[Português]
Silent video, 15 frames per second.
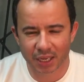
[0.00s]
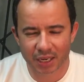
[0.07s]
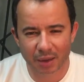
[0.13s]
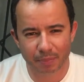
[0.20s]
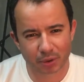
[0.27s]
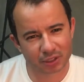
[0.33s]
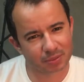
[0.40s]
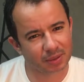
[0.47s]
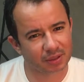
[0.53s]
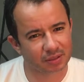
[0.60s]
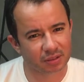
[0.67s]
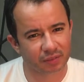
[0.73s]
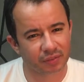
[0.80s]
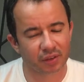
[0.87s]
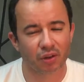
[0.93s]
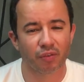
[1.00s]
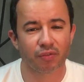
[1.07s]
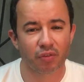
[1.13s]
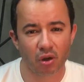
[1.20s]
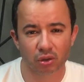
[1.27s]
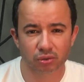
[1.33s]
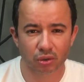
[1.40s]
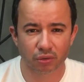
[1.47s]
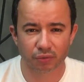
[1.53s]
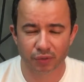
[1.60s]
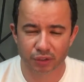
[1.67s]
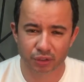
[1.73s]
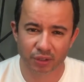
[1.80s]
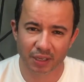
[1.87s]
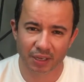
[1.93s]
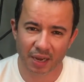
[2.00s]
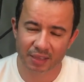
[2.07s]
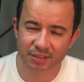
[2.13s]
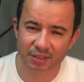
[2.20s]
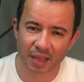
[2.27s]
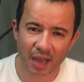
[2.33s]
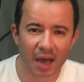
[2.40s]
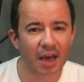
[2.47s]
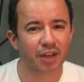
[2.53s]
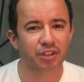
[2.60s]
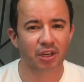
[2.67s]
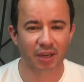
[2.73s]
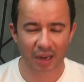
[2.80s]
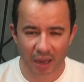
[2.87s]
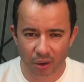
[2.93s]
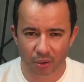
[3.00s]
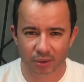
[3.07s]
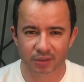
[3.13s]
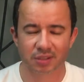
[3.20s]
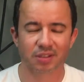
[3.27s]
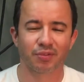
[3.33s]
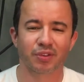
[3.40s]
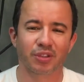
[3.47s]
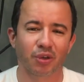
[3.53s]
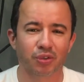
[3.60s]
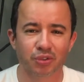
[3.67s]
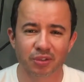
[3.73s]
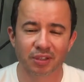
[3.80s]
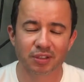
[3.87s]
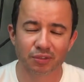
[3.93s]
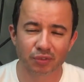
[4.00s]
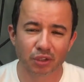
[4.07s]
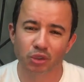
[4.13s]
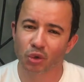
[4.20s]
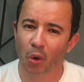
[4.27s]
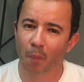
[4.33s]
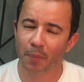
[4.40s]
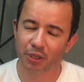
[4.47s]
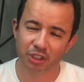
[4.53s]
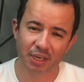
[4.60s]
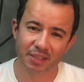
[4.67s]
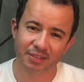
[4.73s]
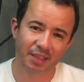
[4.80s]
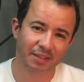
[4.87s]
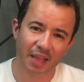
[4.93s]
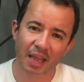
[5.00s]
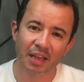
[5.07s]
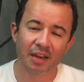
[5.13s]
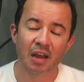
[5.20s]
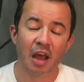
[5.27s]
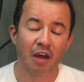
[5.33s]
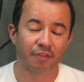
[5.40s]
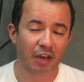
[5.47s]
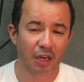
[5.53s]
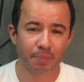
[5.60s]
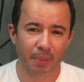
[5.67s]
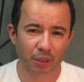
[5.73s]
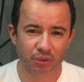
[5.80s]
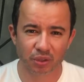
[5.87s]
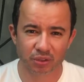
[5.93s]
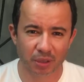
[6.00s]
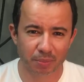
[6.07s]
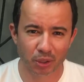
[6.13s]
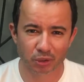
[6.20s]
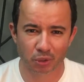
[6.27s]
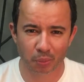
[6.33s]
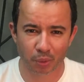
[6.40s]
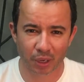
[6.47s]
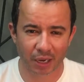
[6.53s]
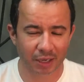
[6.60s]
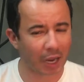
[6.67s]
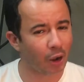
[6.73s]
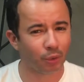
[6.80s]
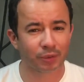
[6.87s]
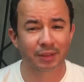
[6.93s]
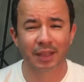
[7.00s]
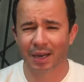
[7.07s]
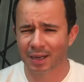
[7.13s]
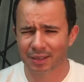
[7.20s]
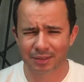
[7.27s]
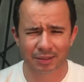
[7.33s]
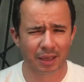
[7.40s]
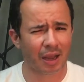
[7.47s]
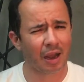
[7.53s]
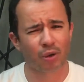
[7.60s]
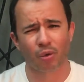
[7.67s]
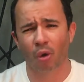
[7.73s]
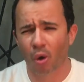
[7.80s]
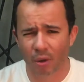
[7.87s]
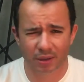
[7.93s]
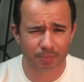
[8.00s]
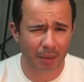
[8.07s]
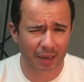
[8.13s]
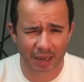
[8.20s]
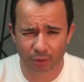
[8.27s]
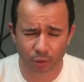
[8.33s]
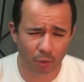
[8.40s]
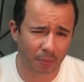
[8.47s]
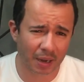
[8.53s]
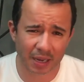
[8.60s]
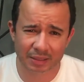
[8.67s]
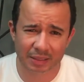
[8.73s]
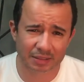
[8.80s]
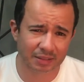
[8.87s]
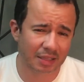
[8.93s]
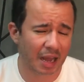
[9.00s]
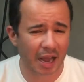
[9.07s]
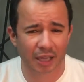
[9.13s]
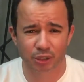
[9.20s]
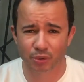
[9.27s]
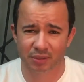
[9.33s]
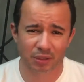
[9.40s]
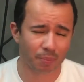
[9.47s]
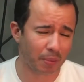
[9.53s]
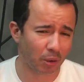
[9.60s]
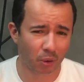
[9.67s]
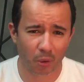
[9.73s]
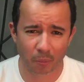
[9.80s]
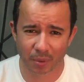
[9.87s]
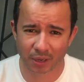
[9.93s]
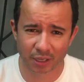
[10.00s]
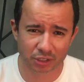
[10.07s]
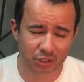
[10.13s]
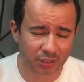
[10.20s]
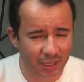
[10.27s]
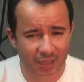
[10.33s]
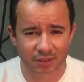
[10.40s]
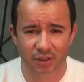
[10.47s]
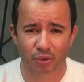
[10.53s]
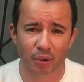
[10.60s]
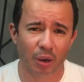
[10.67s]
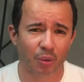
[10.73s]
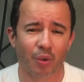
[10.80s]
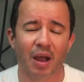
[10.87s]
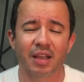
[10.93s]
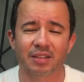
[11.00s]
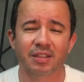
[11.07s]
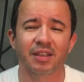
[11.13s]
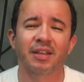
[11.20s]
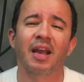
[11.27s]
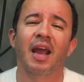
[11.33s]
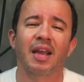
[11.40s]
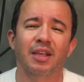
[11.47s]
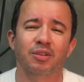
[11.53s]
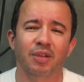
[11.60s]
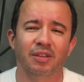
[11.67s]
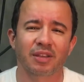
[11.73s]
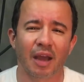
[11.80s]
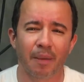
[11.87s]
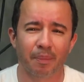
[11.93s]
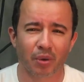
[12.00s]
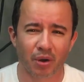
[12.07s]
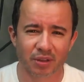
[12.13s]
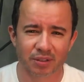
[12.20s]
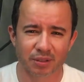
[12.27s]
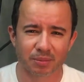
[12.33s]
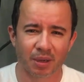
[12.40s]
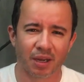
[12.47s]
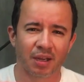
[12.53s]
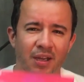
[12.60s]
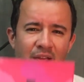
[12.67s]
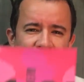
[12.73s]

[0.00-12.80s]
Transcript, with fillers: Na próxima terça-feira eu volto com um vídeo no Ingresso na Arte, aquela coisa. Se você gostou desse vídeo, compartilha essa ideia. Fale para os seus amigos sobre o canal. Dança com, a balé, com o Balé da Cidade, com a São Paulo Companhia de Dança e com a Quasar. E é isso. Até a próxima.